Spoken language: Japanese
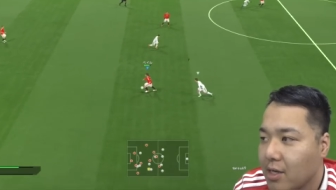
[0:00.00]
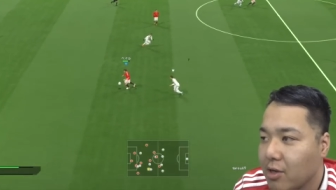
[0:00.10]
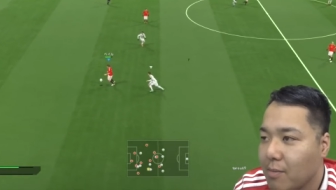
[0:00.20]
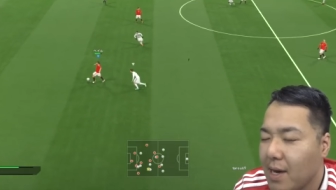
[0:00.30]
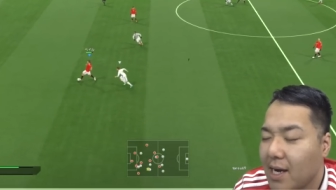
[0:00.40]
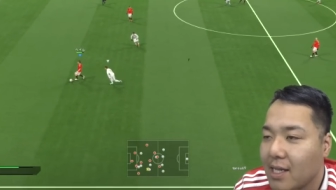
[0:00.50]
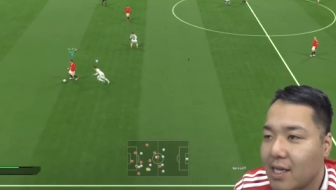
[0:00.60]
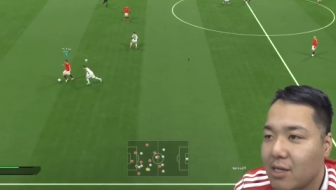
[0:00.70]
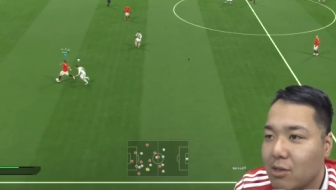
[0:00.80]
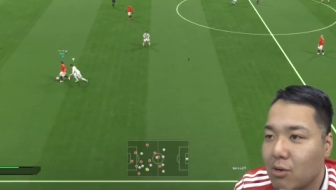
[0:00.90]
読まれ
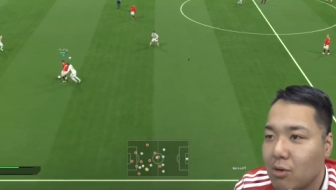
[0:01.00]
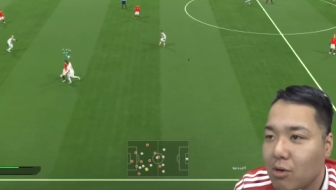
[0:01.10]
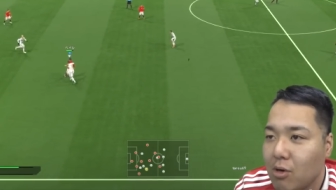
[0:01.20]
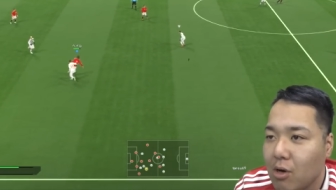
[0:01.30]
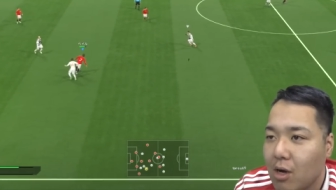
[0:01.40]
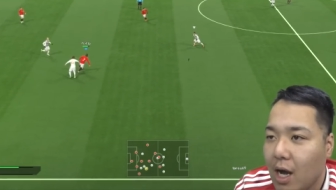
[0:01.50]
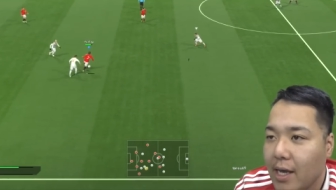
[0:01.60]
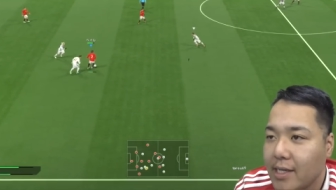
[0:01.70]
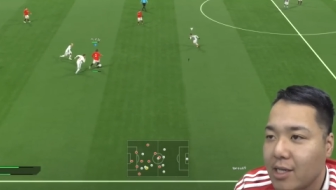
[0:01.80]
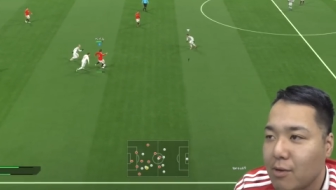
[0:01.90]
てるところを
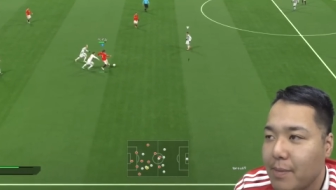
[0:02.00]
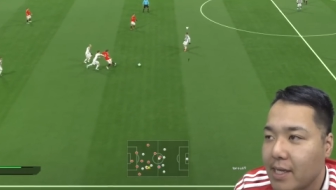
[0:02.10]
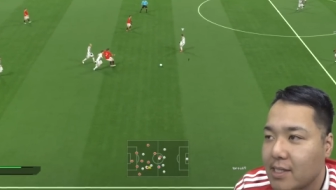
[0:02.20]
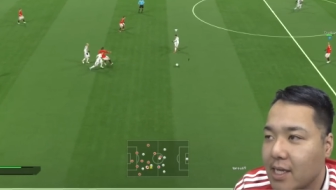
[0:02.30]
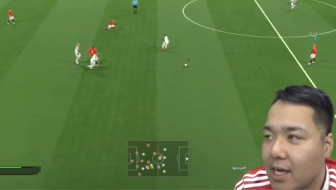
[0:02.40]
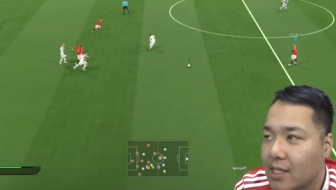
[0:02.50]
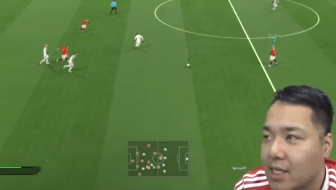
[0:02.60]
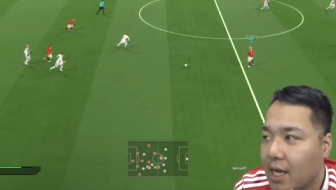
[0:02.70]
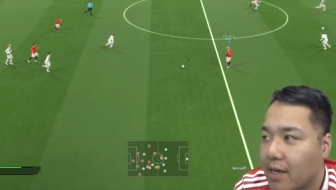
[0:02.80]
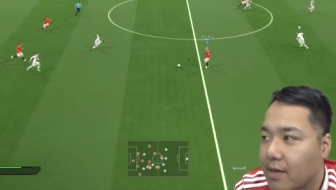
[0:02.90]
相手のペースでやらせ
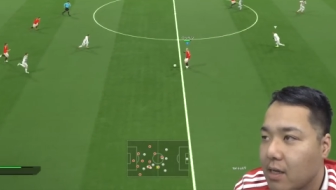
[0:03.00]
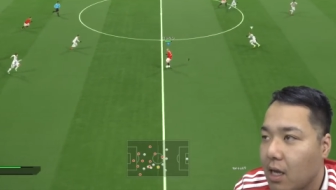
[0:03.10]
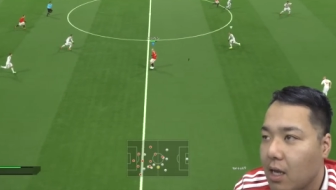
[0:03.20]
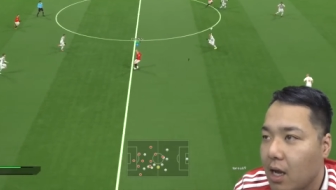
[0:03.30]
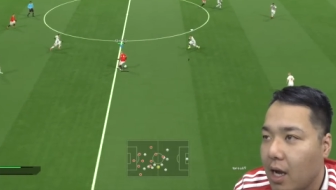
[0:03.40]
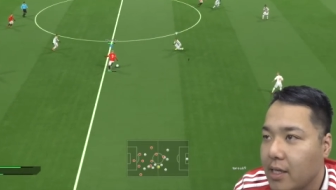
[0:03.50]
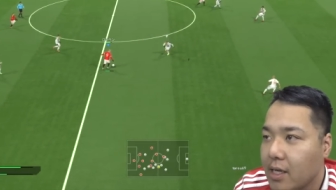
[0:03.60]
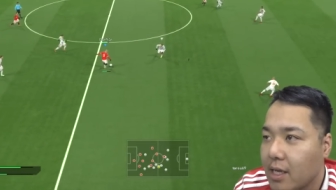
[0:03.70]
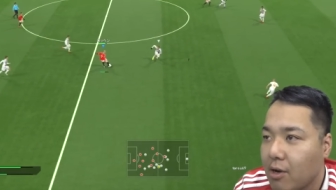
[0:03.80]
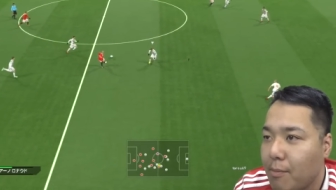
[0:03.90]
ない。相手
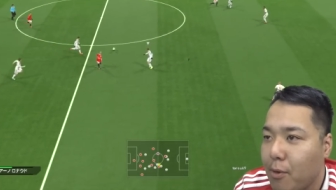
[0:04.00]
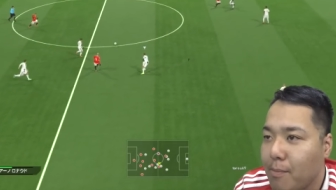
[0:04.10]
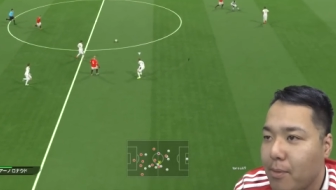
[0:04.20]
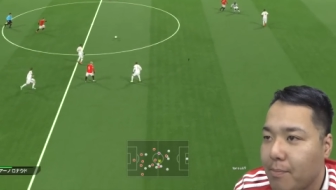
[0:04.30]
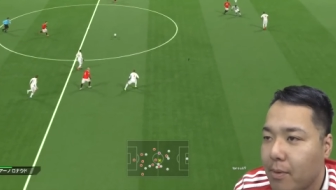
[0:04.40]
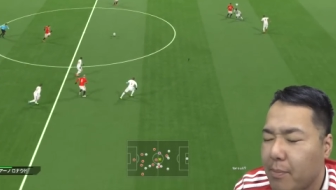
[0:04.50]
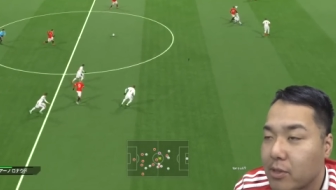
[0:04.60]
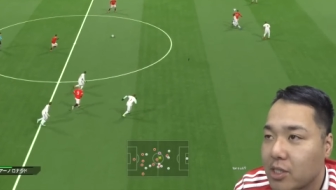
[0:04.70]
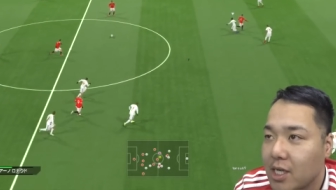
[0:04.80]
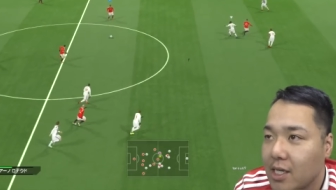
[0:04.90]
は結構
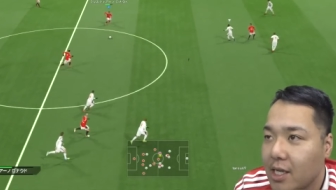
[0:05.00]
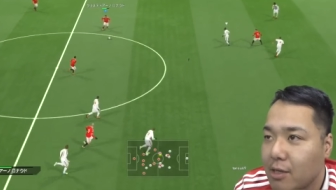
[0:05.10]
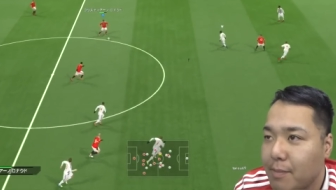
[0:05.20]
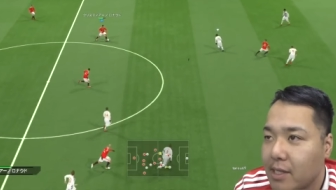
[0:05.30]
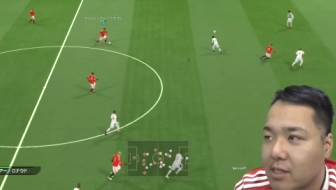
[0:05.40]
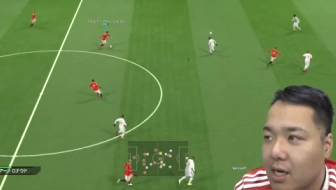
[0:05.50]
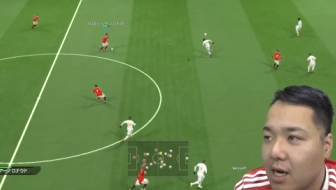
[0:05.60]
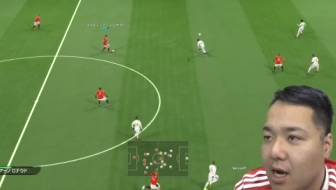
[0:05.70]
ポンポンポンポン繋いでいくペースだか